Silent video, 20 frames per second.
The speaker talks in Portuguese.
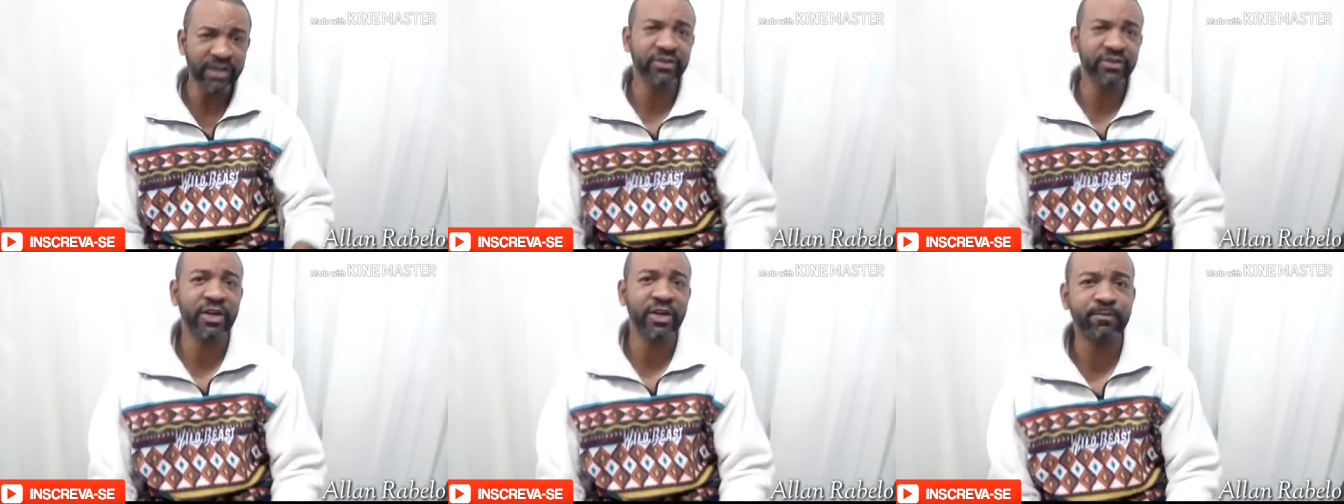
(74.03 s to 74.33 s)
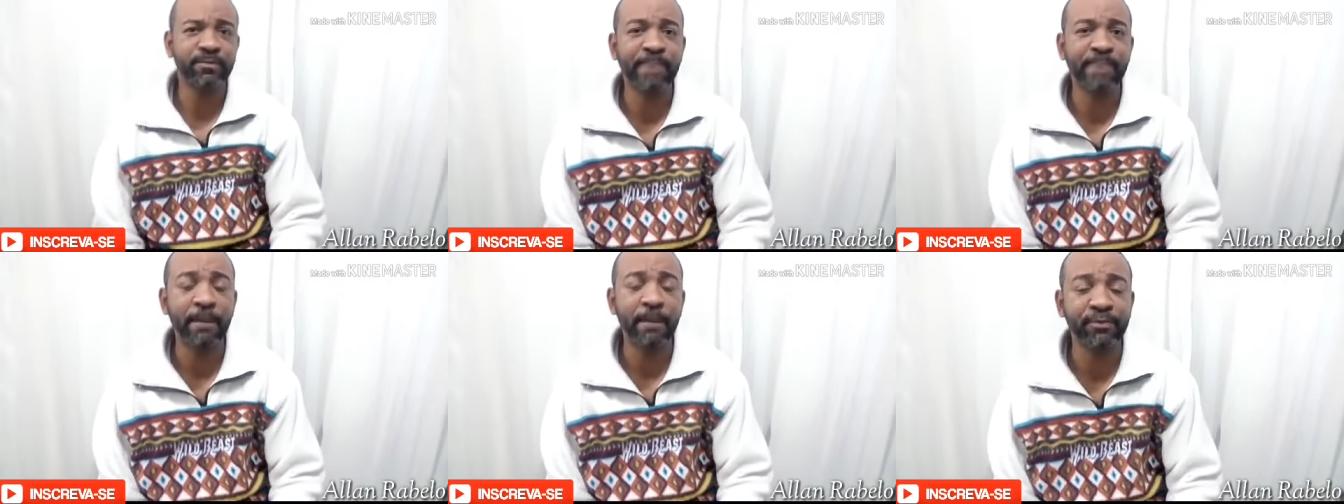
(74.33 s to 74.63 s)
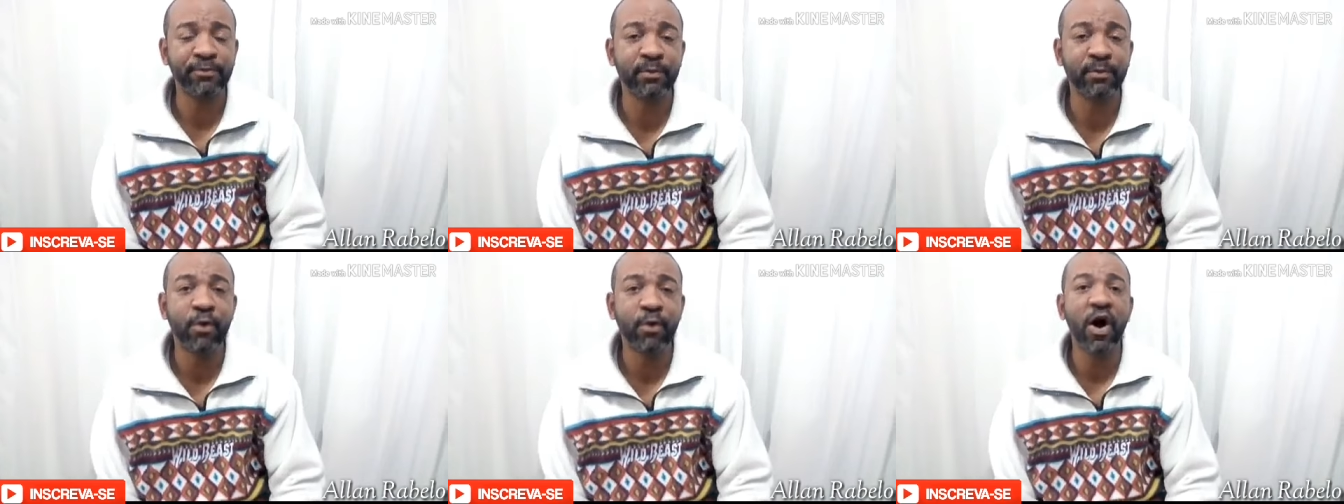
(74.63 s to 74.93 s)
hoje
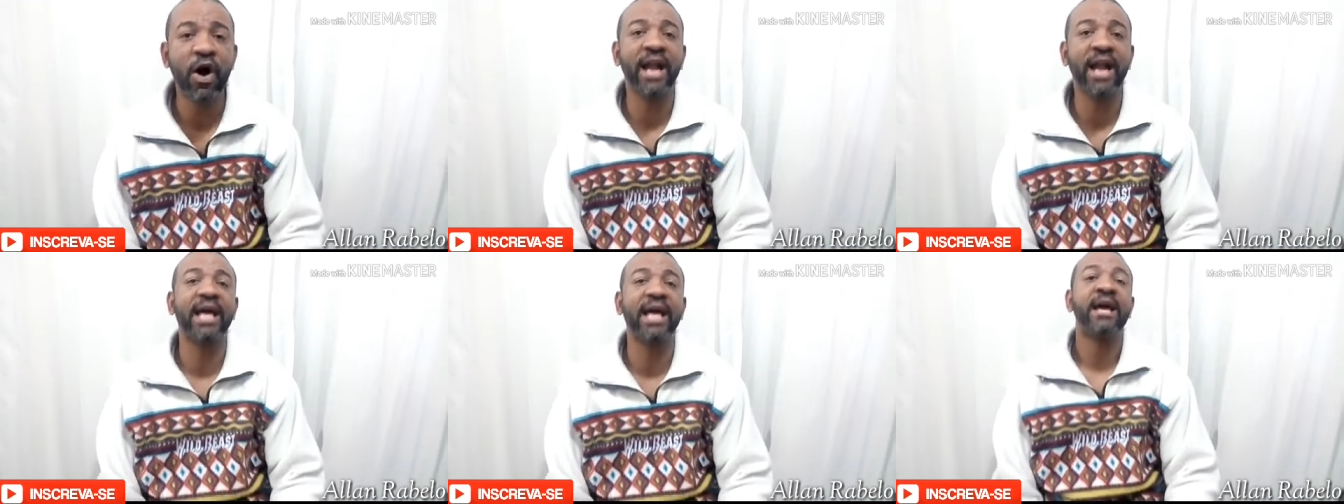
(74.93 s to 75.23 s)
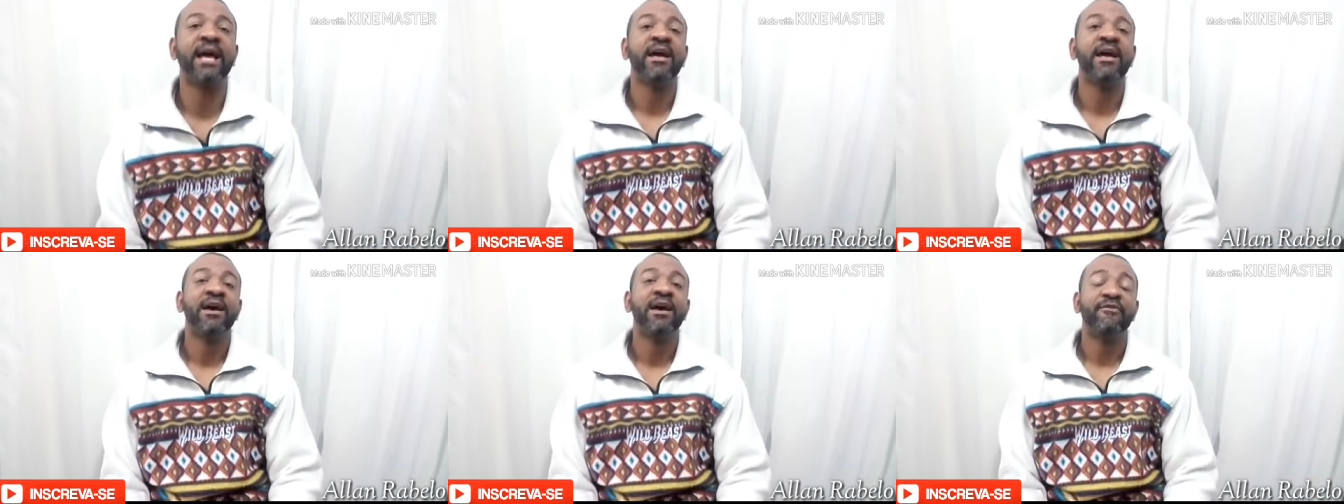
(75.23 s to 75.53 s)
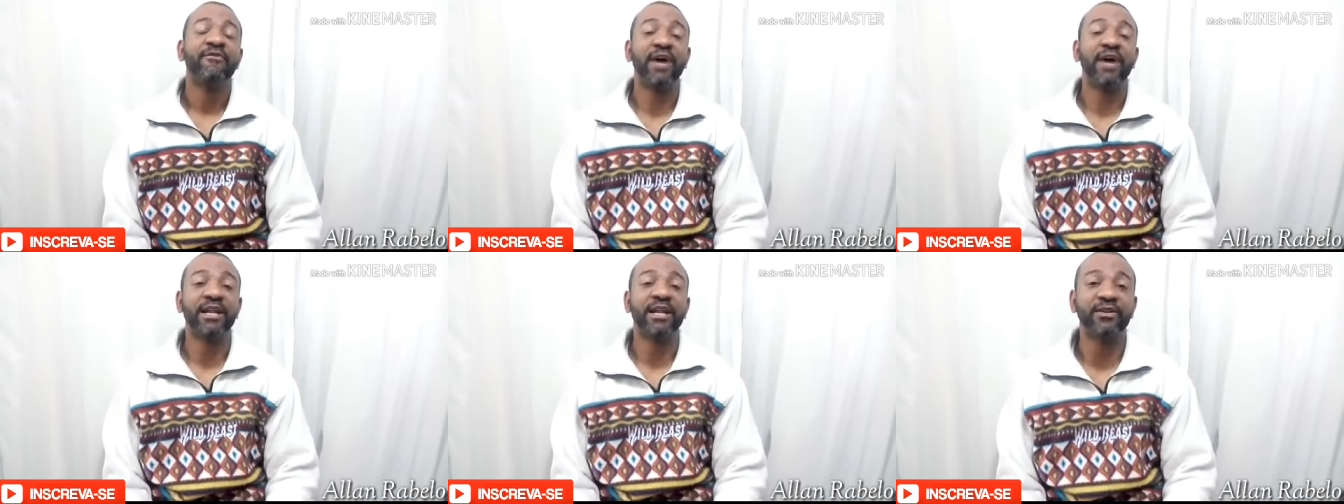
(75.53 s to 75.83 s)
nosso papo de
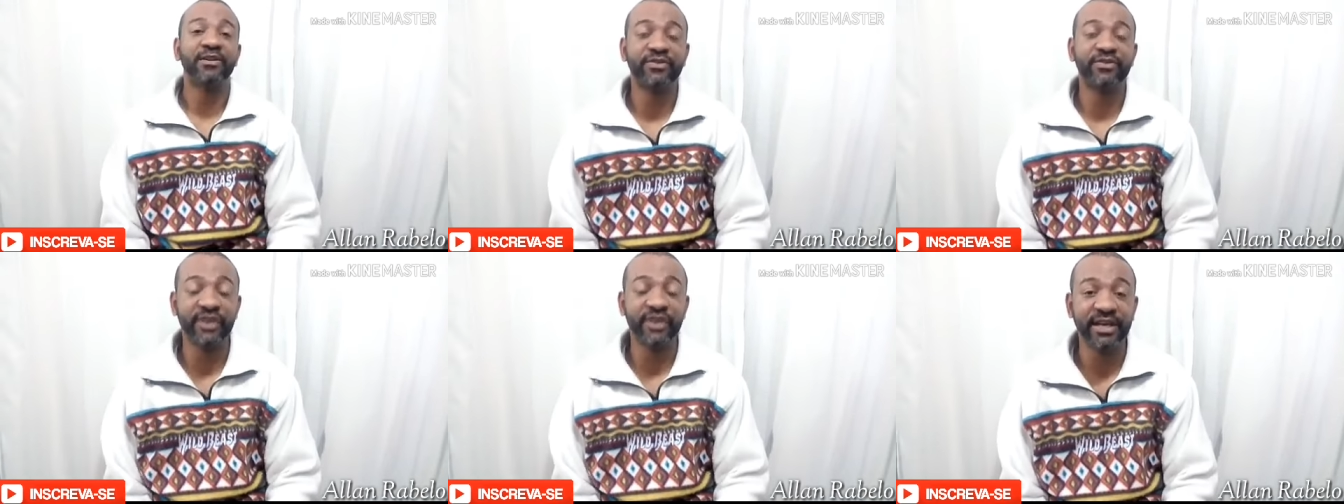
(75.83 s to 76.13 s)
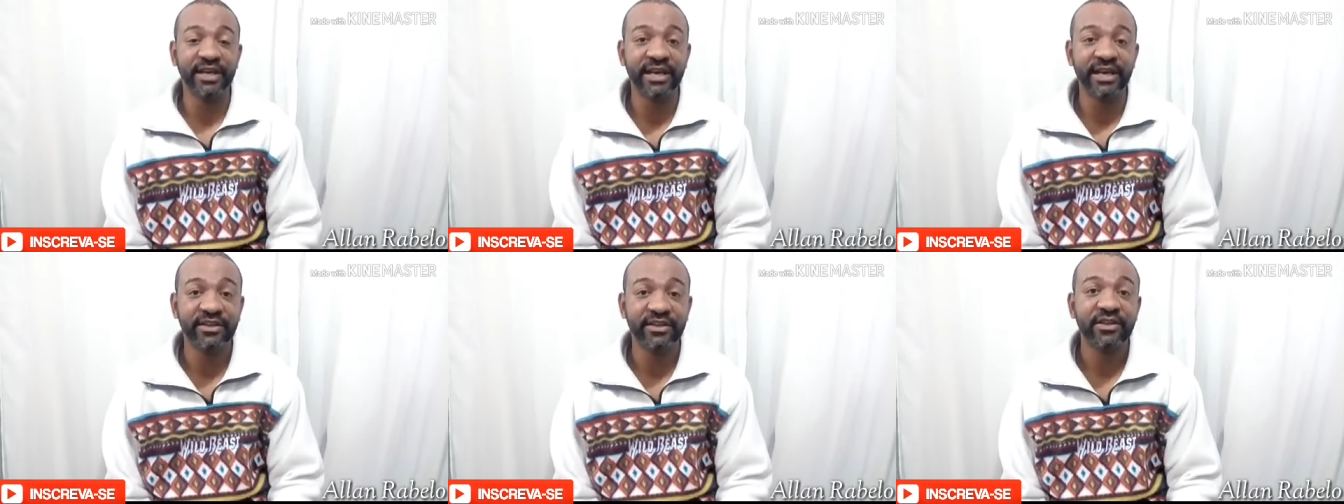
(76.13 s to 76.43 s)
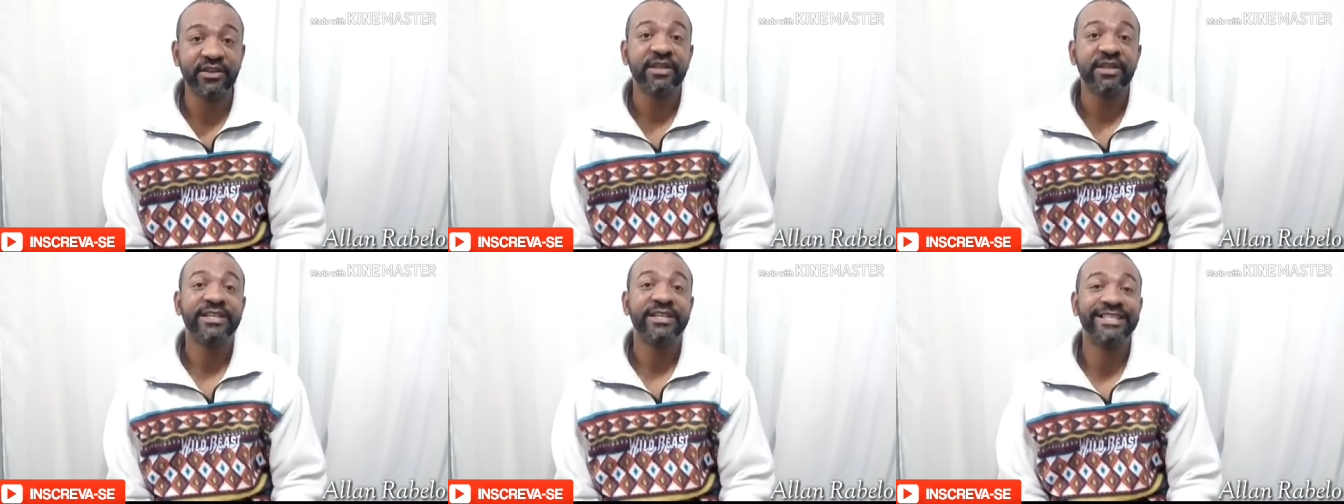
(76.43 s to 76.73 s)
bola falando o
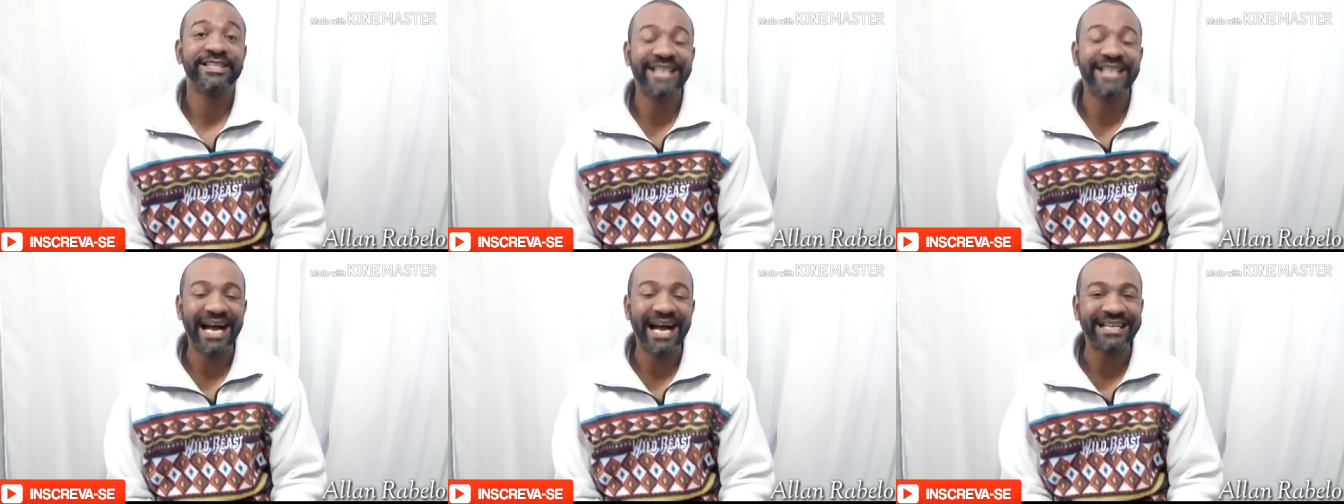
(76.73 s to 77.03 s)
seguinte,